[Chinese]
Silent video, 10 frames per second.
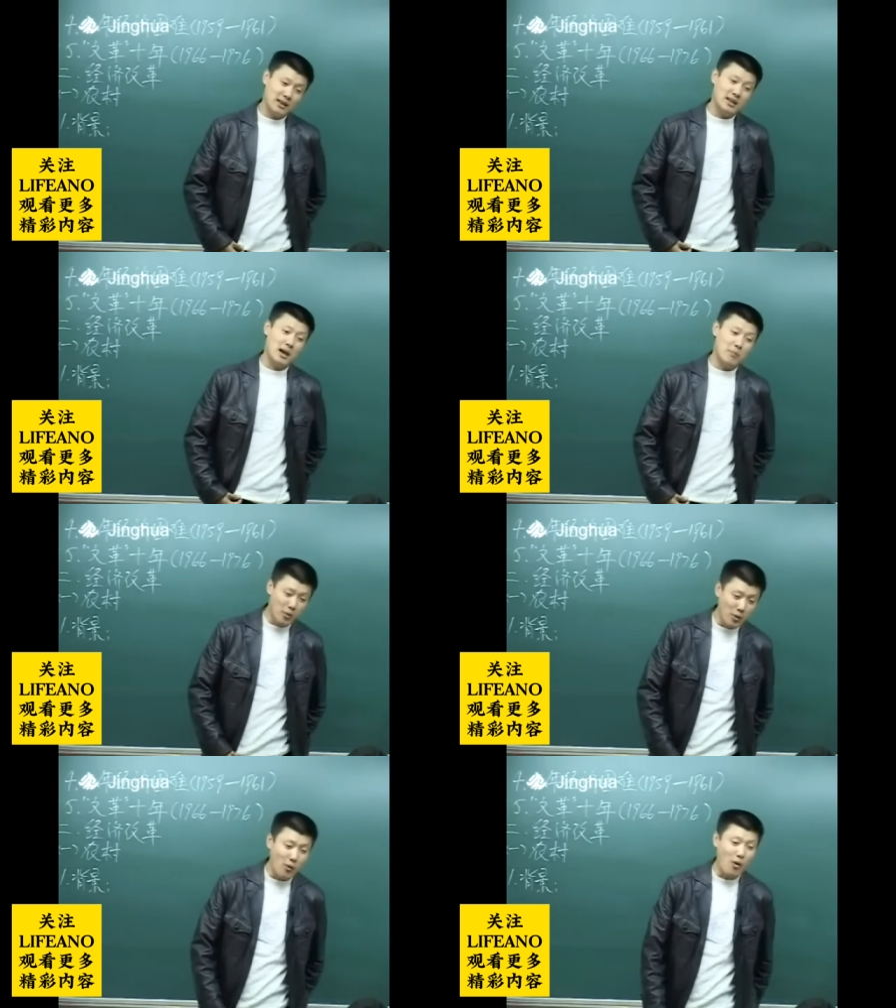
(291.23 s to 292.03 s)
也不
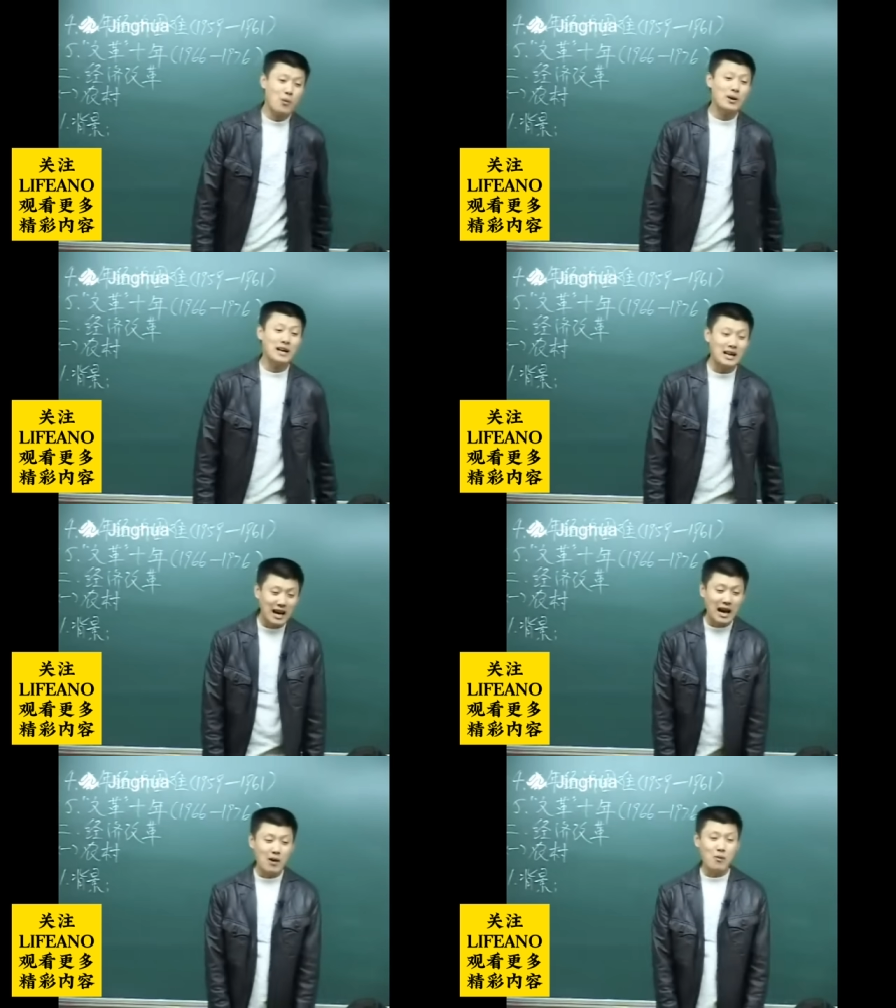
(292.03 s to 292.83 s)
归我，归大
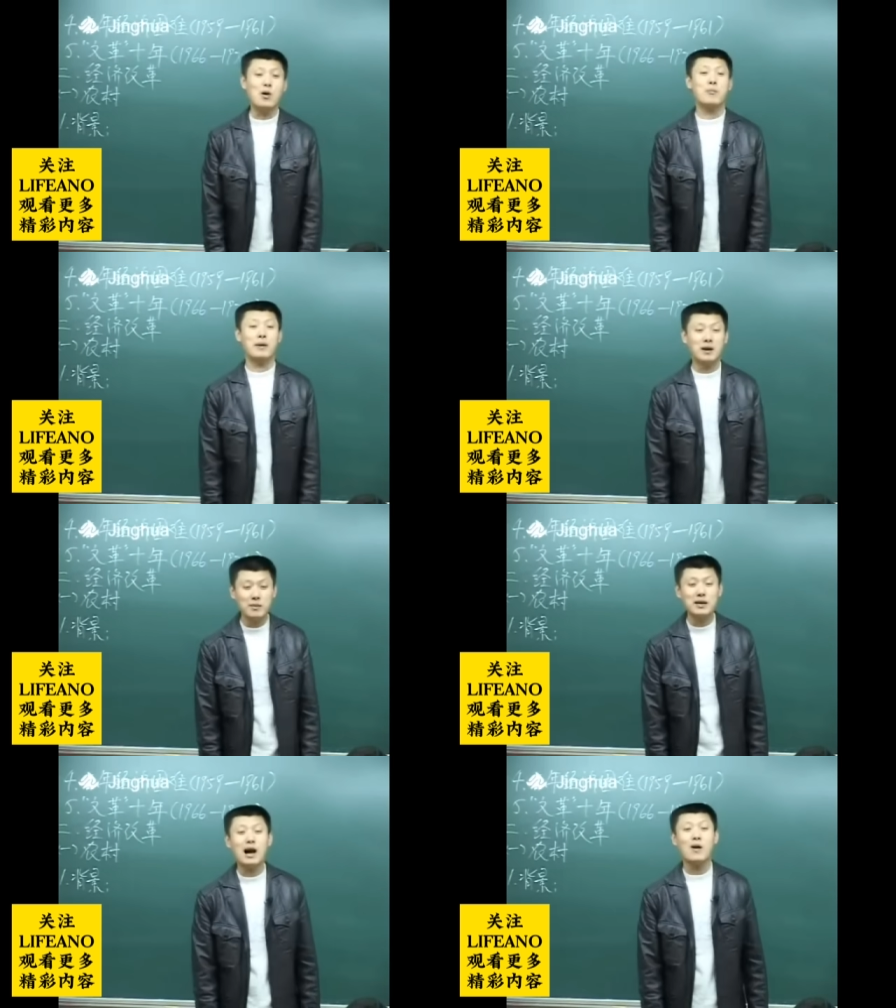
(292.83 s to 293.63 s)
家。我凭
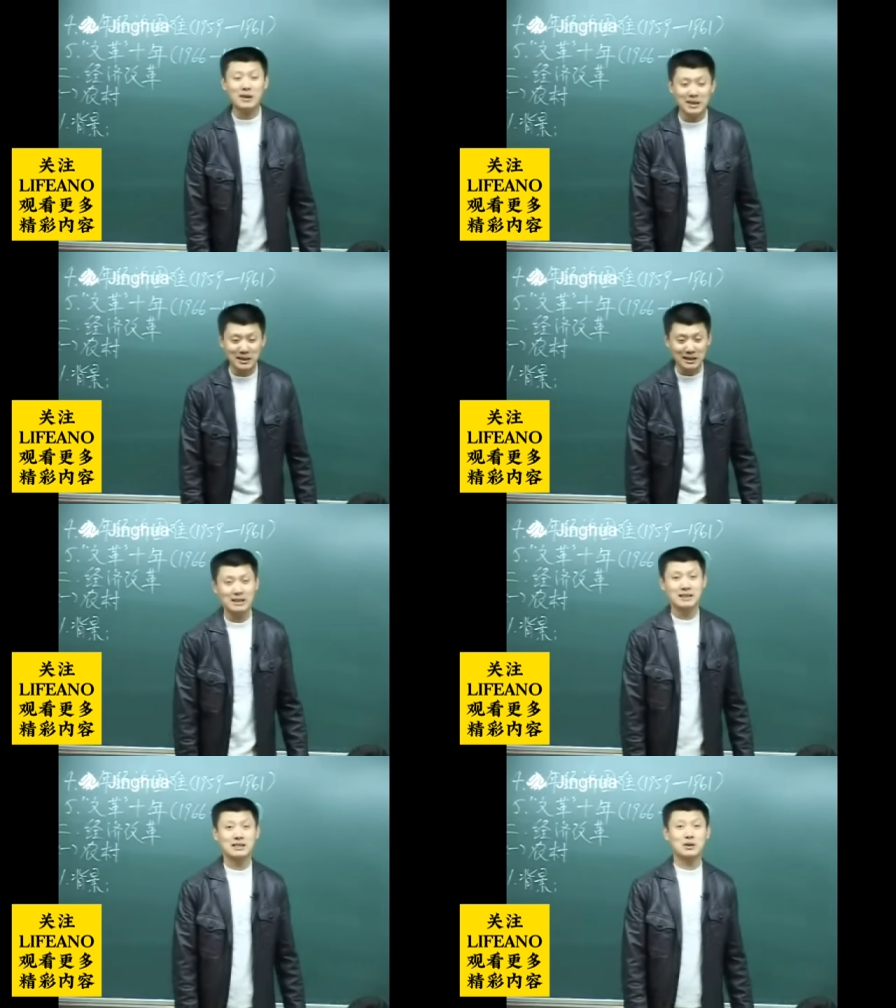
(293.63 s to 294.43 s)
什么养活你
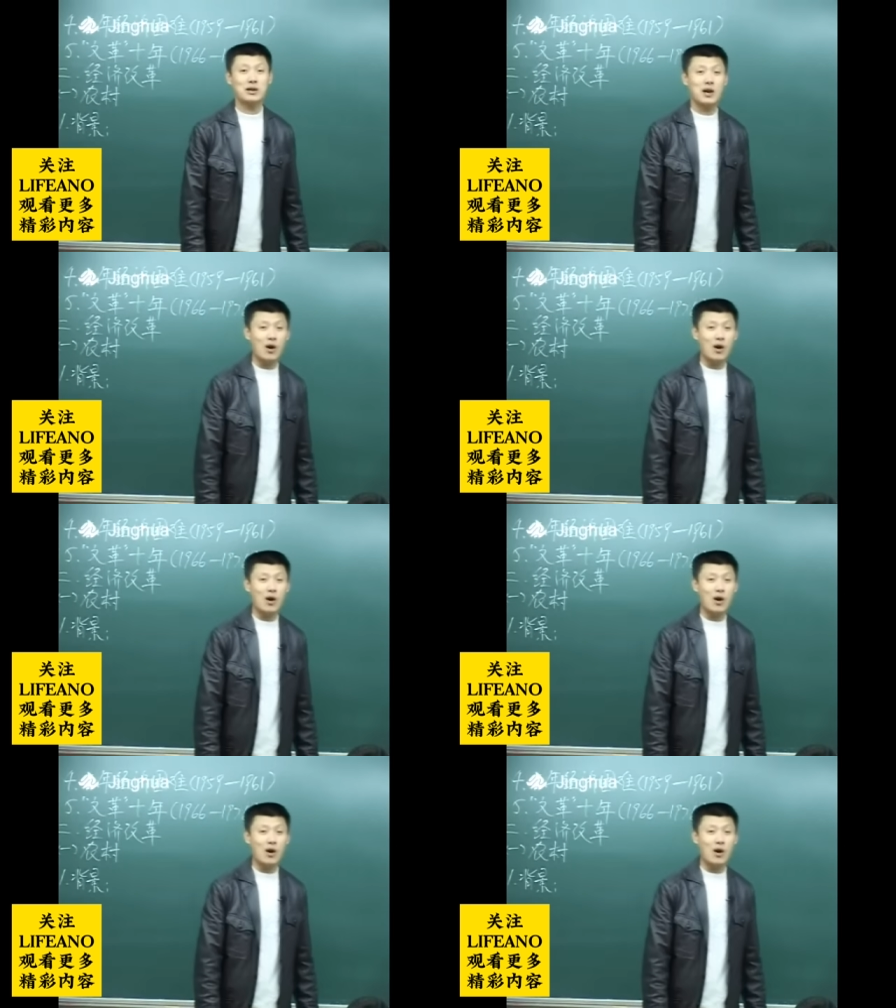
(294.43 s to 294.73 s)
呀？我